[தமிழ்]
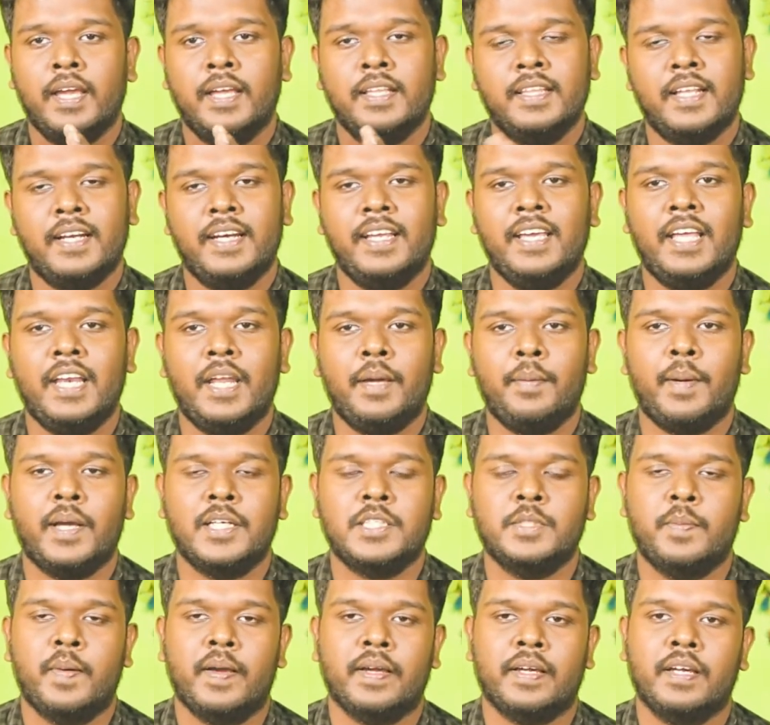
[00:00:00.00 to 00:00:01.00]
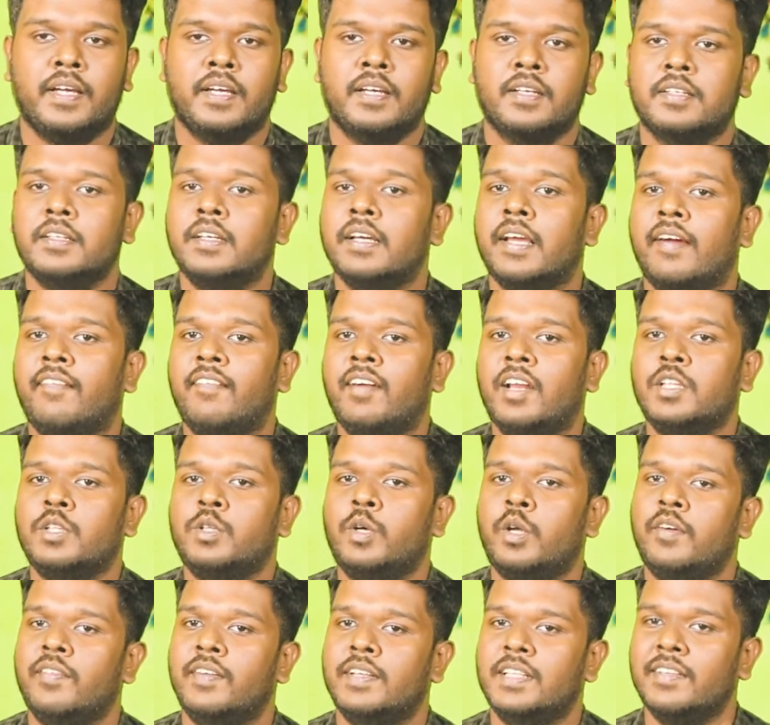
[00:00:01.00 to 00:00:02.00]
இந்த டிஎன்ஏ மேட்ச் மேக்கிங்கு எவ்வளோ
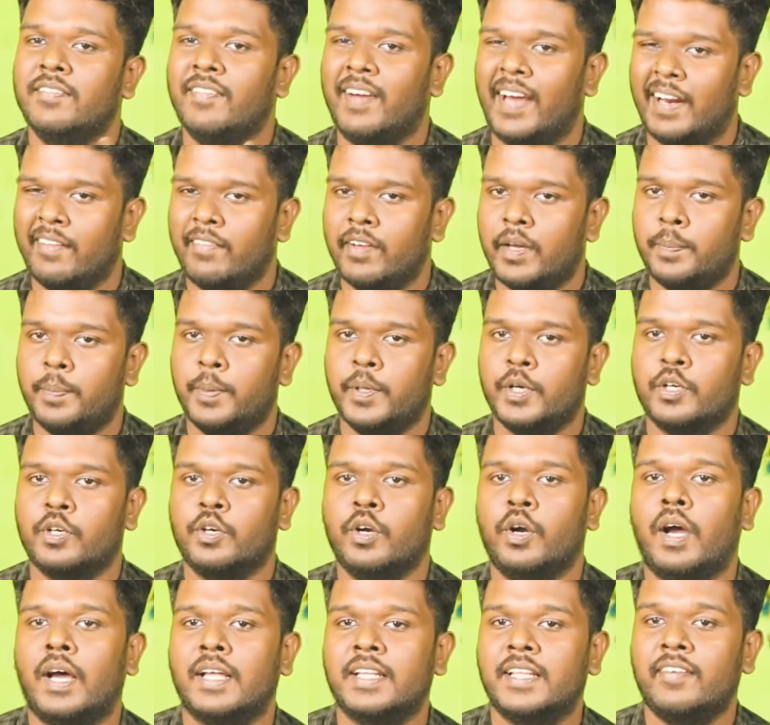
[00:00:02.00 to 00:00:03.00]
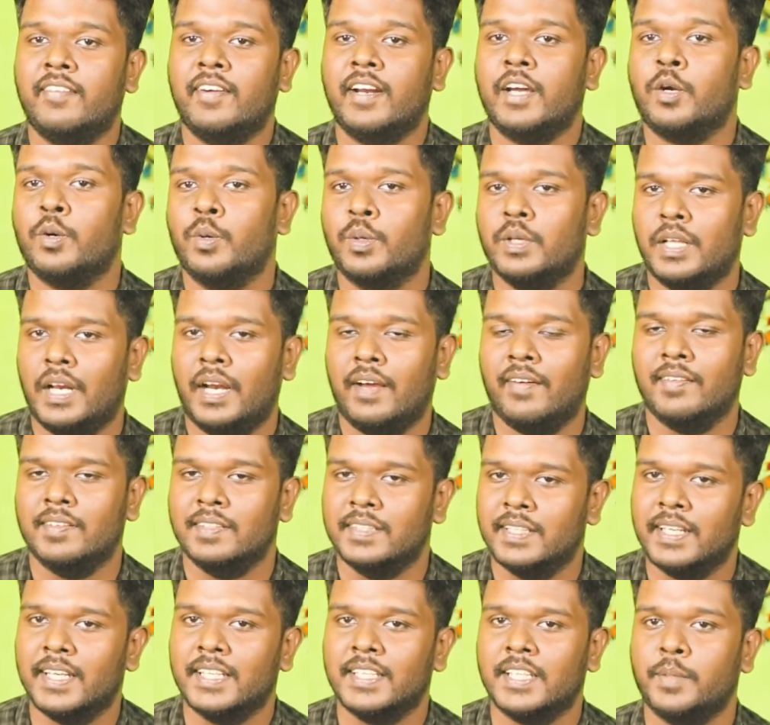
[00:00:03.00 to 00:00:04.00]
தூரம் வந்து வரவேற்பு இருக்கோ அதை விட கூடுதலாக
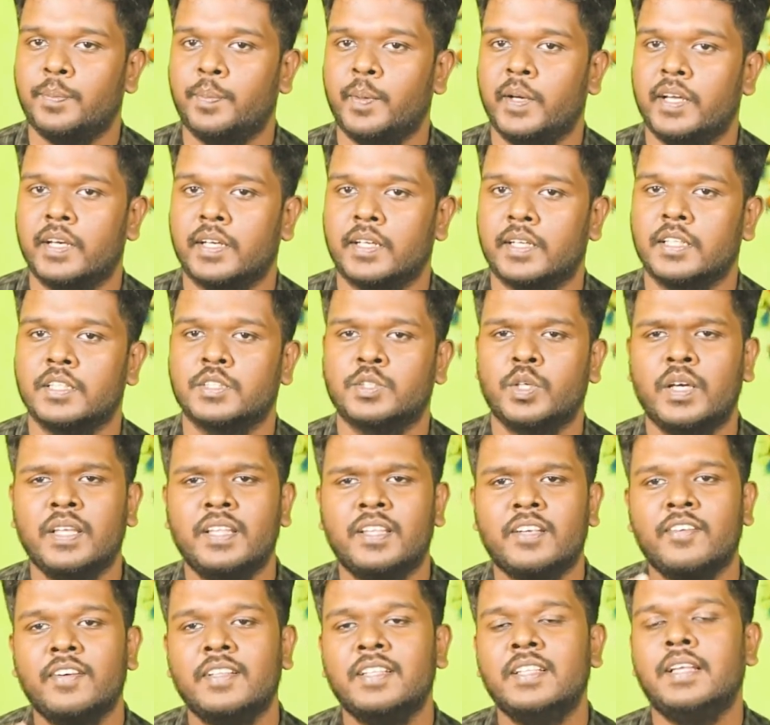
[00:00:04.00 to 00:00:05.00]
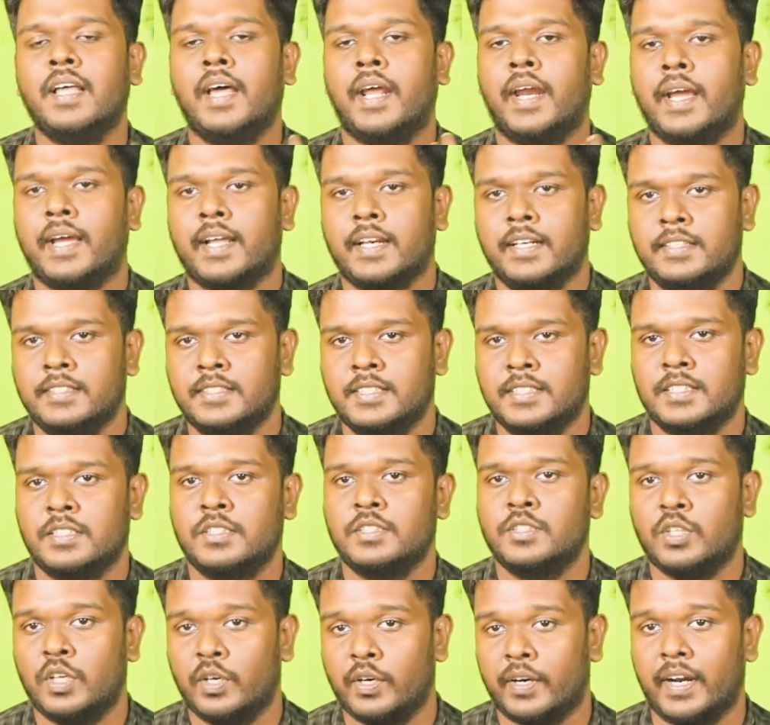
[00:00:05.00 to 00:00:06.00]
வந்து எதிர்ப்பும் இருக்குது ஸோ இதுக்கு வந்து நிறைய
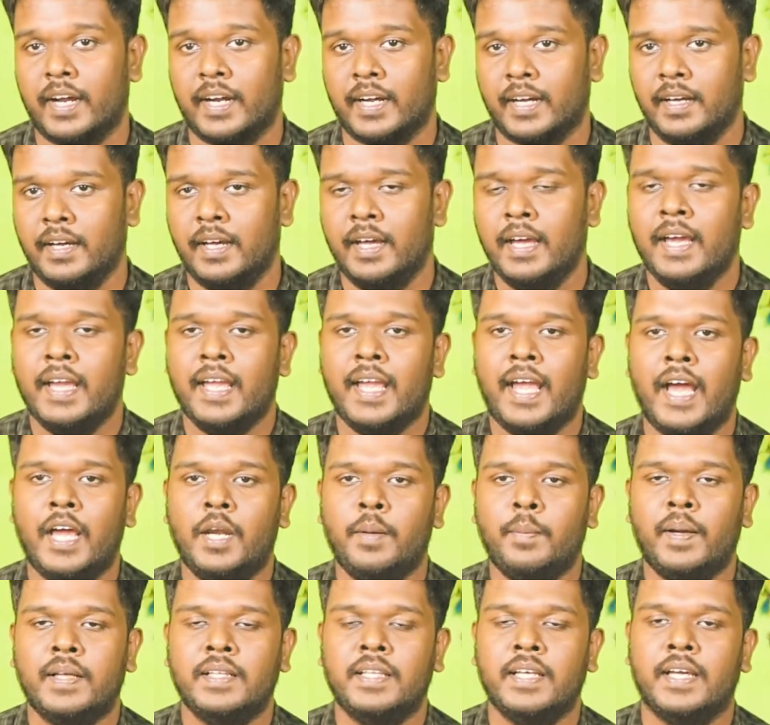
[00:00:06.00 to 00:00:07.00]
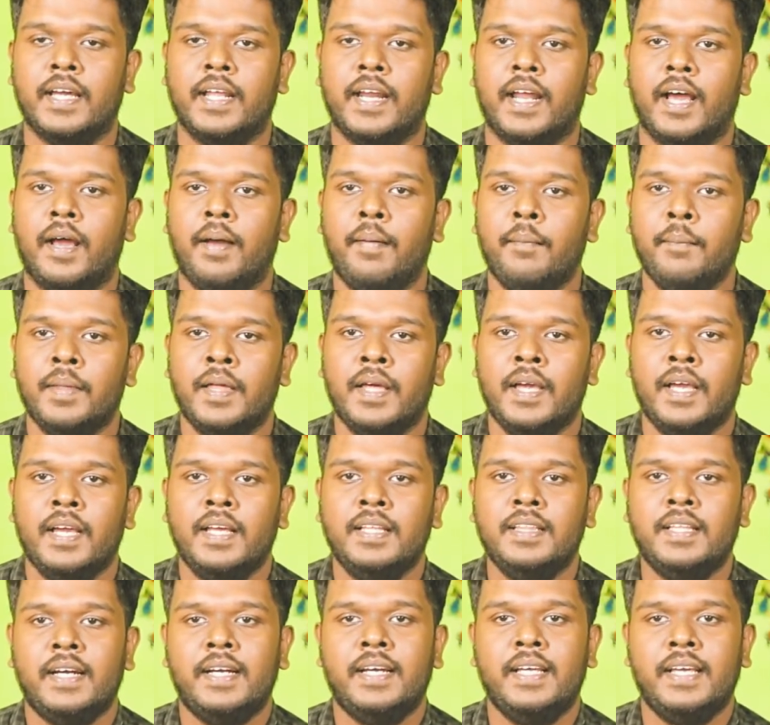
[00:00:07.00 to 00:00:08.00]
கிரிட்டிசிசம் சொல்கிறாங்க ஏன்னு பார்த்தீங்கன்னா
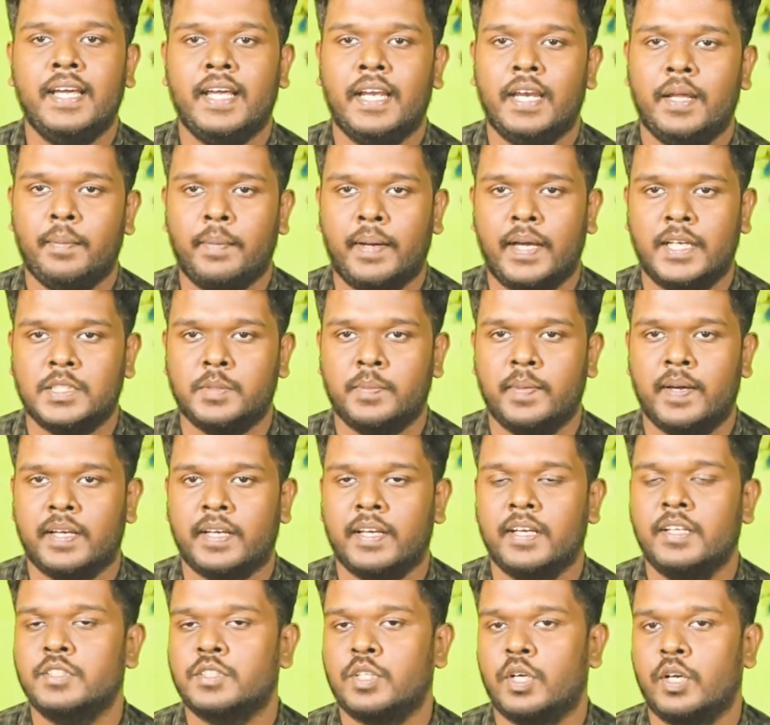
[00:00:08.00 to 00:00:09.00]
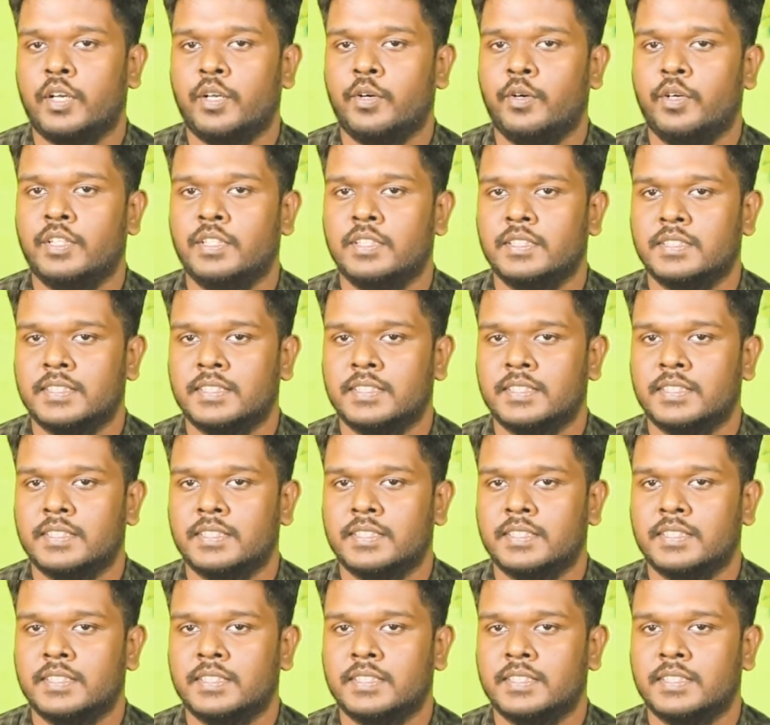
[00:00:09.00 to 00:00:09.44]
இந்த டிஎன்ஏ மேட்ச் மேக்கிங்னு சொல்கிற ஒரு